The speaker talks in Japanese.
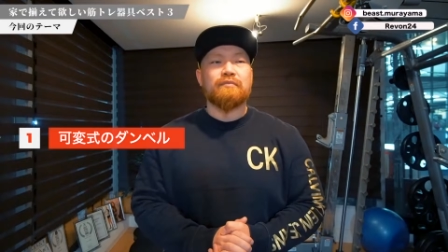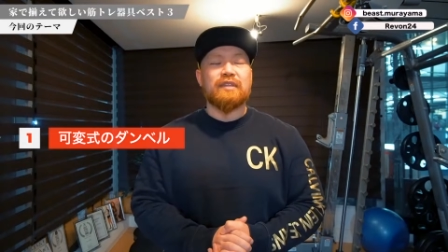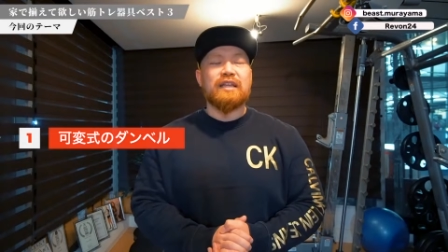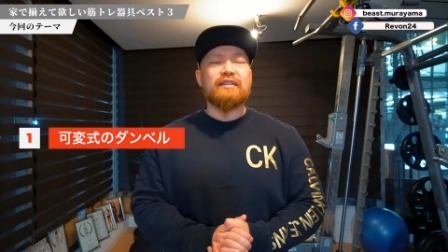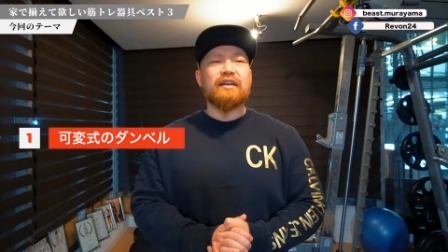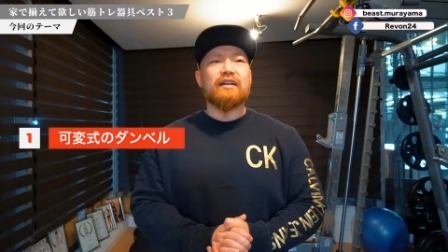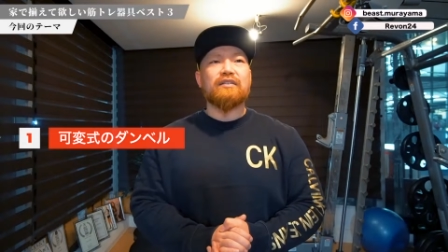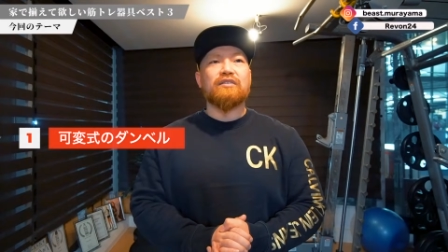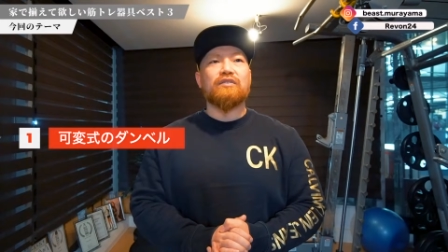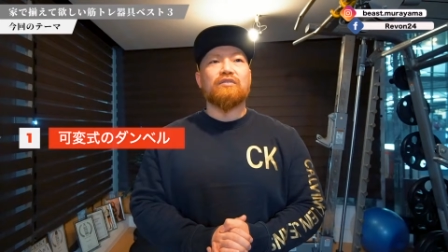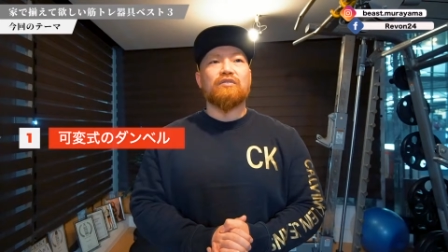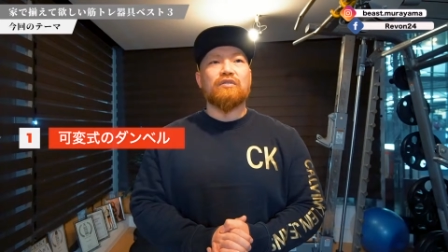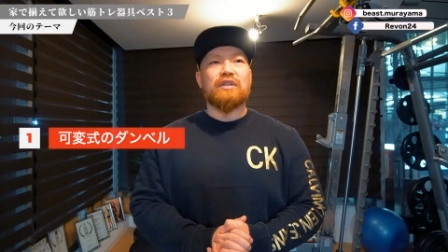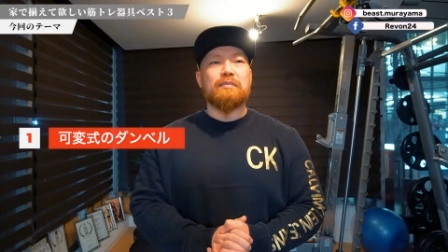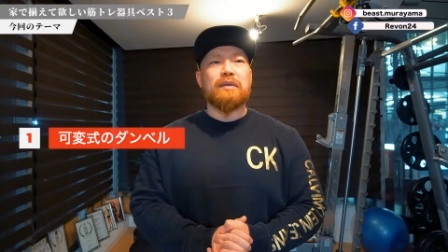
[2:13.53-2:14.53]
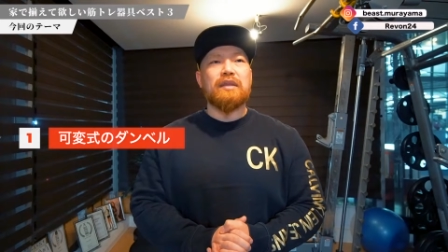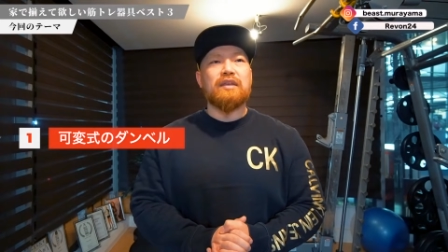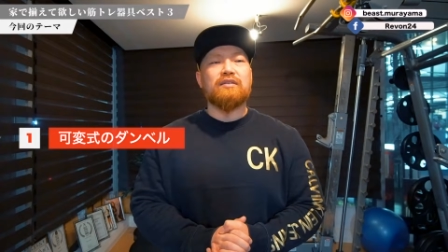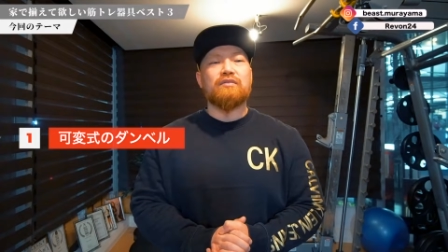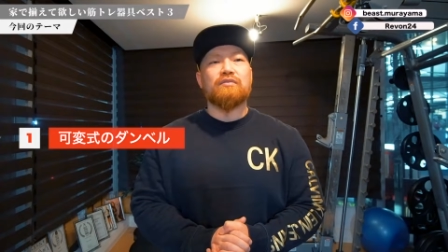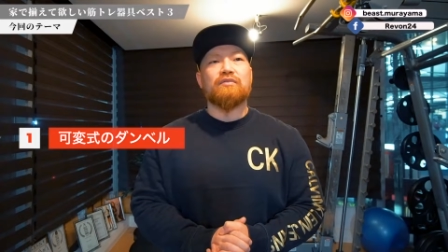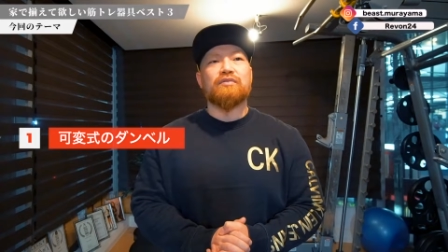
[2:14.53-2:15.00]
なぜかっていうと、
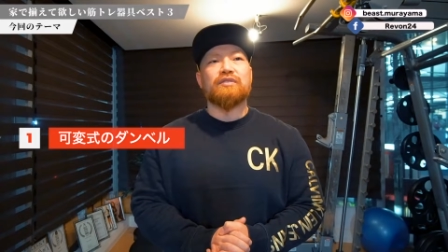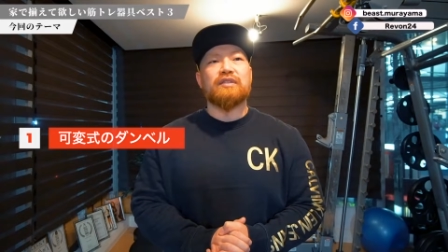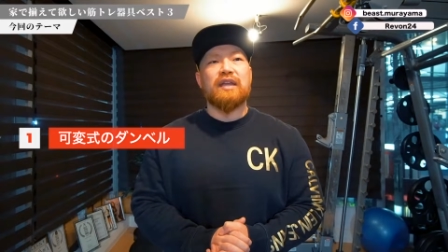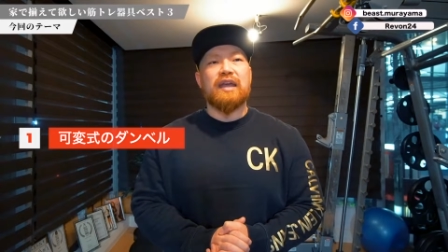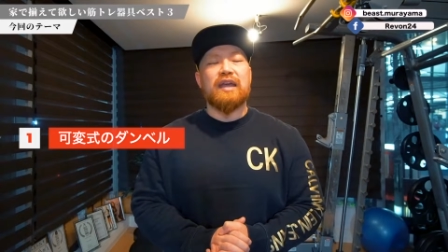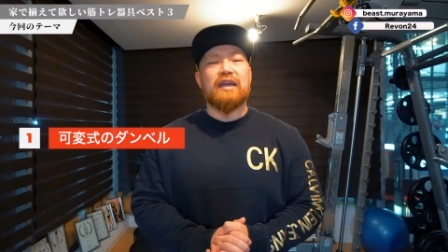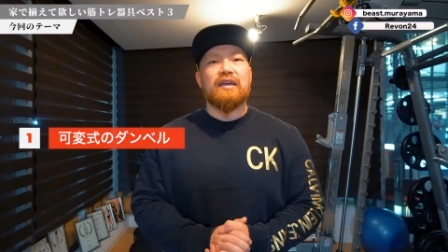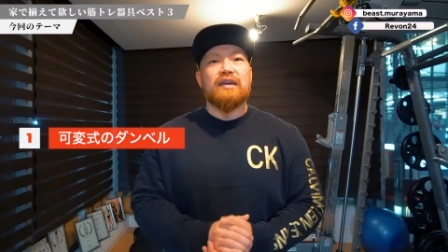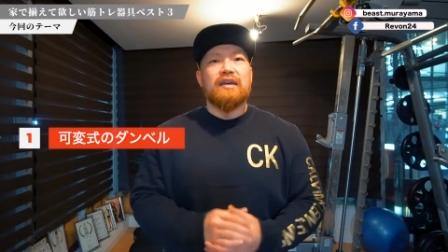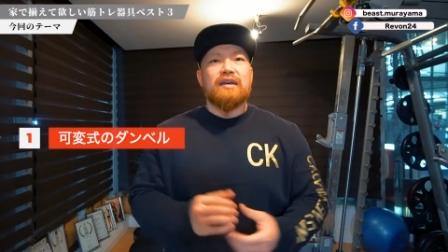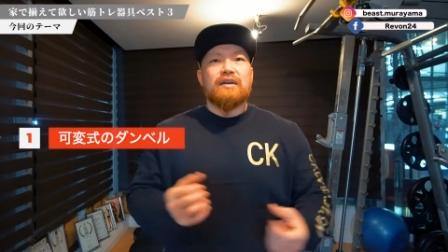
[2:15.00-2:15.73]
デメリットとして、